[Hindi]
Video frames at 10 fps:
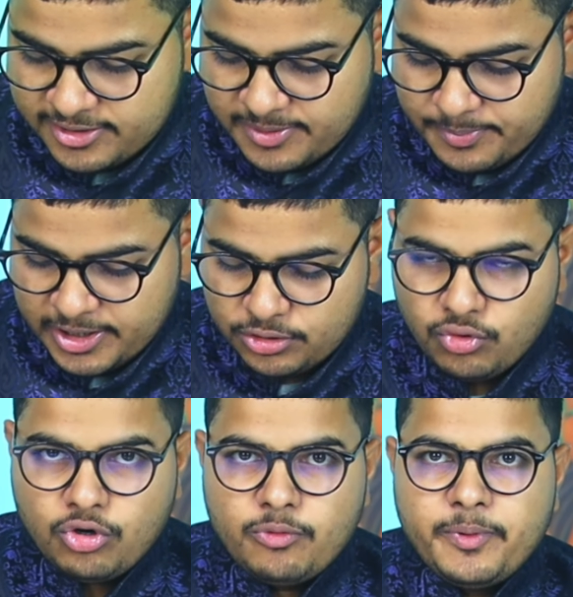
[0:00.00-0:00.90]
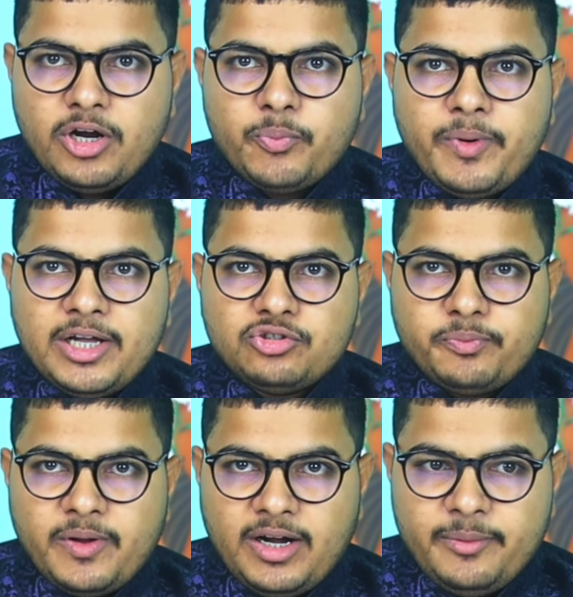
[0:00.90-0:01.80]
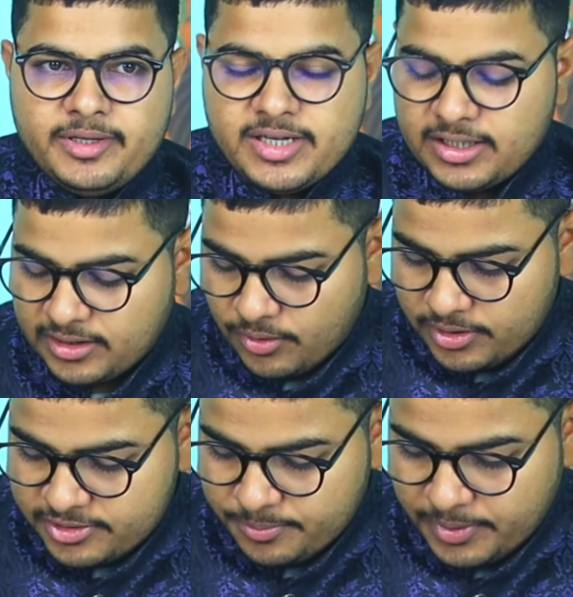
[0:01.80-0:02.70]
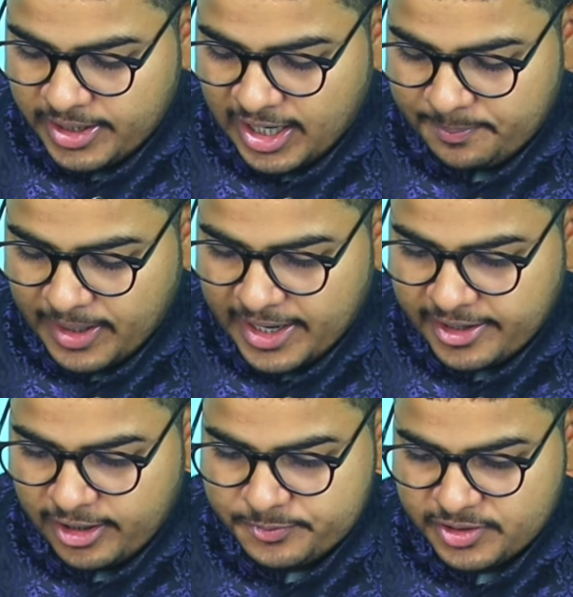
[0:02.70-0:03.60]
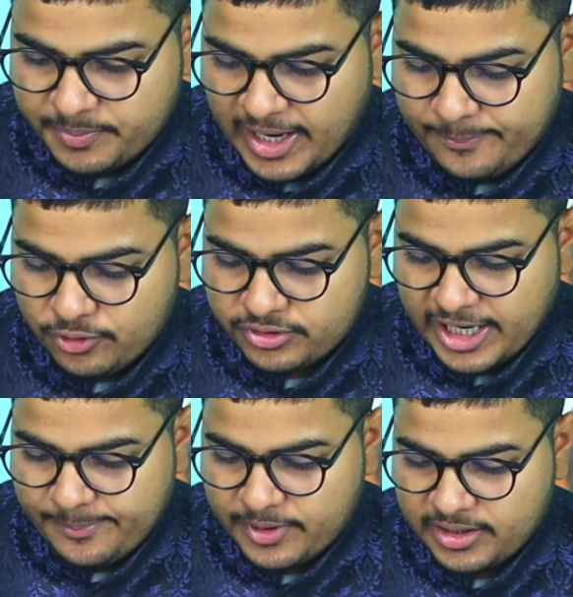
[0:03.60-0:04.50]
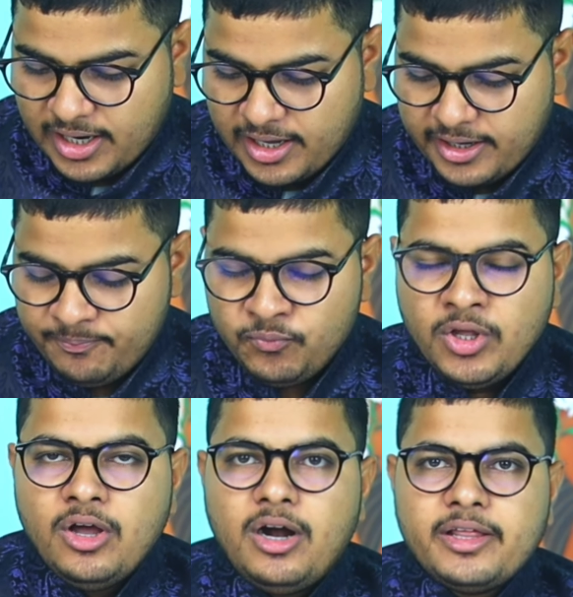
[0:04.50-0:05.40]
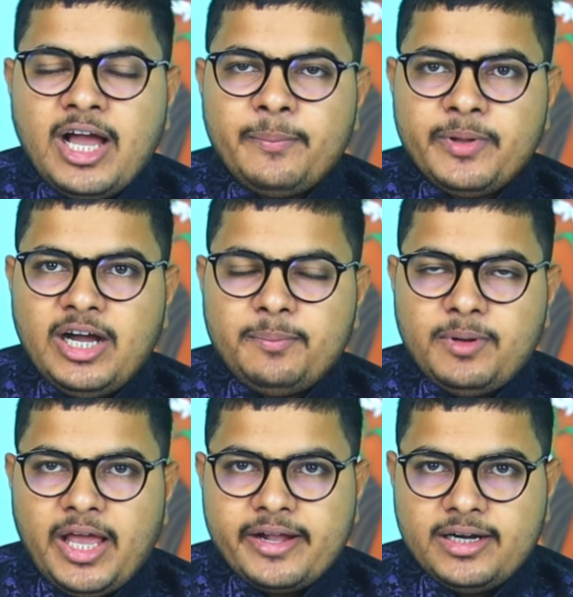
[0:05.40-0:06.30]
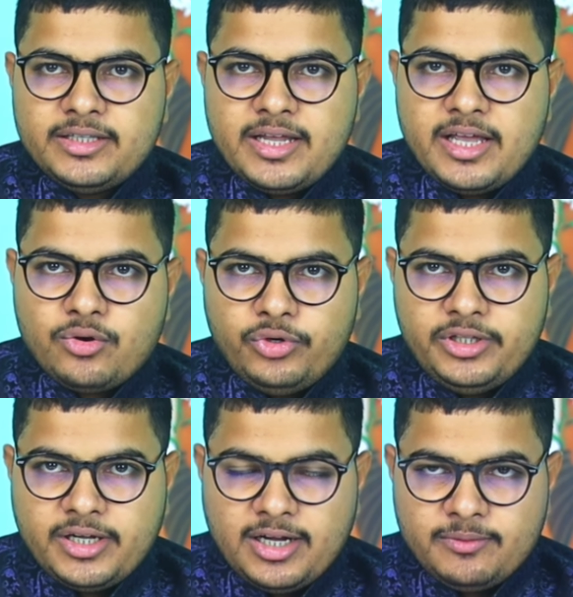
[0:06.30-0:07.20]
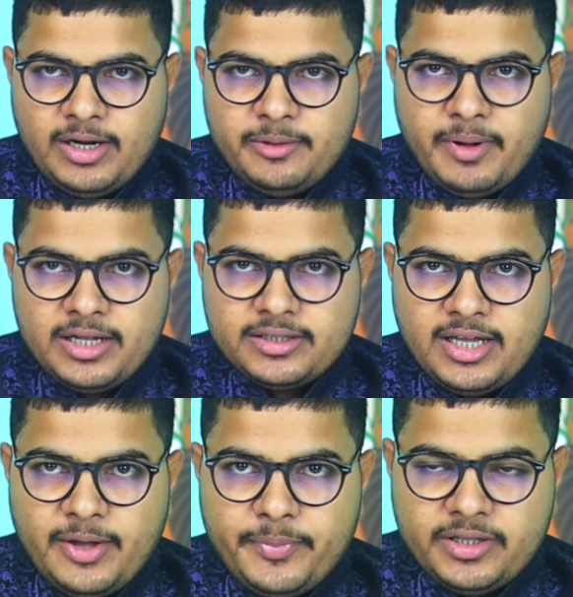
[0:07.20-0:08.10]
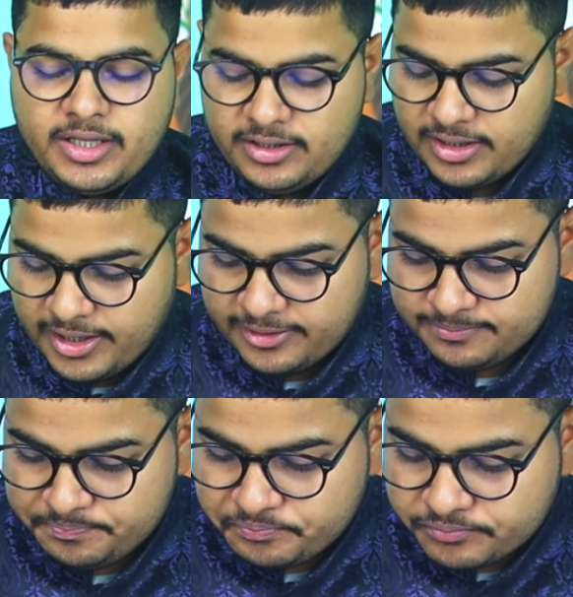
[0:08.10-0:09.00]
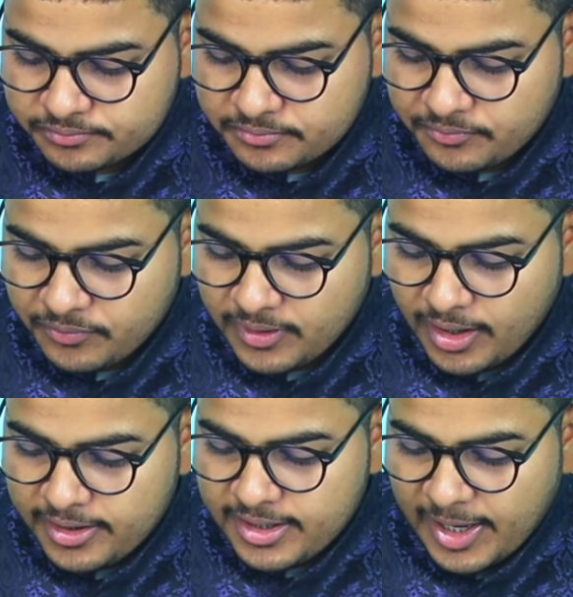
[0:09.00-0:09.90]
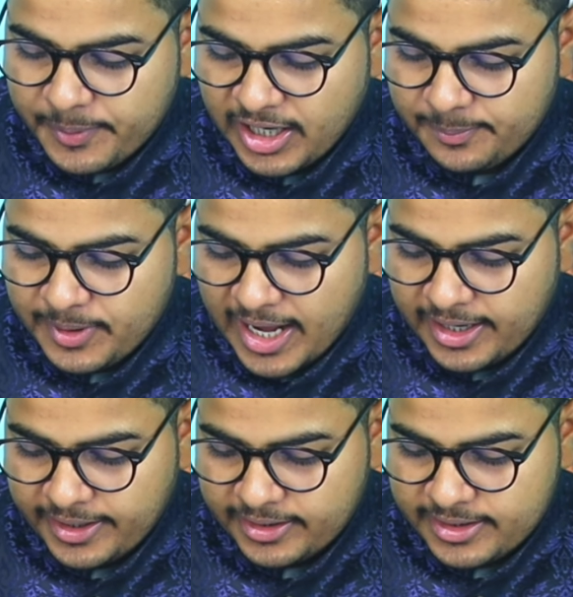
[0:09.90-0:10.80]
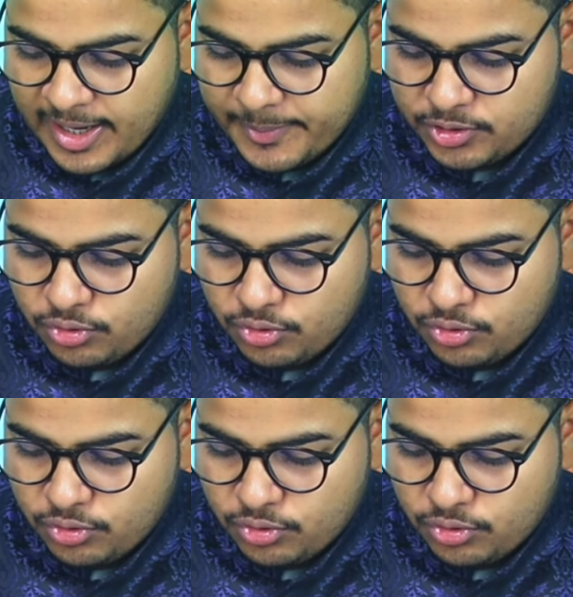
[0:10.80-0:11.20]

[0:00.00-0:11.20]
सिंपली दो रुपये और पाँच रुपये वाले में जाता हूँ और सिंपली अप्लाई के ऑप्शन पे आपको टैप करना है और यहाँ पे अप्लाई कर देंगे कोई दिक्कत वाली बात यहाँ पे नहीं है यहाँ पे अप्लाई करेंगे तो यहाँ पे